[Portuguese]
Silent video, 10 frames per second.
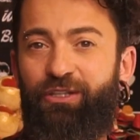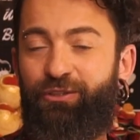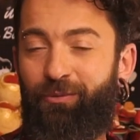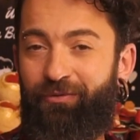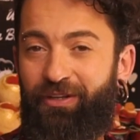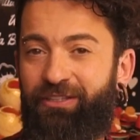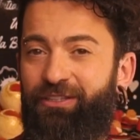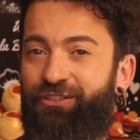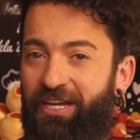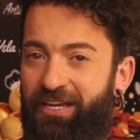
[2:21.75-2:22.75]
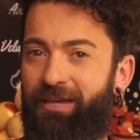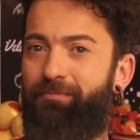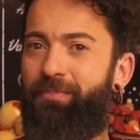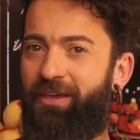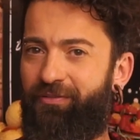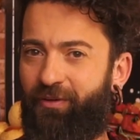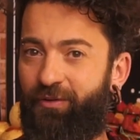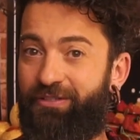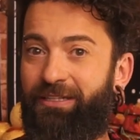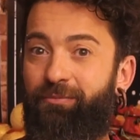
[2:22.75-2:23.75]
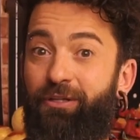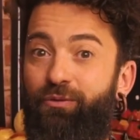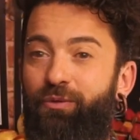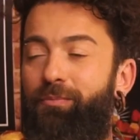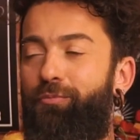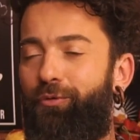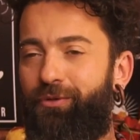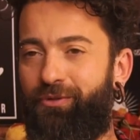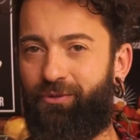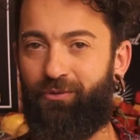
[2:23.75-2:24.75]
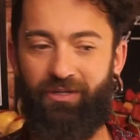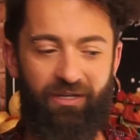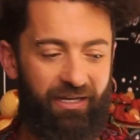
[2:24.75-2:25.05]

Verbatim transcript: de uma vela que já é bem valorizada porque dura muito.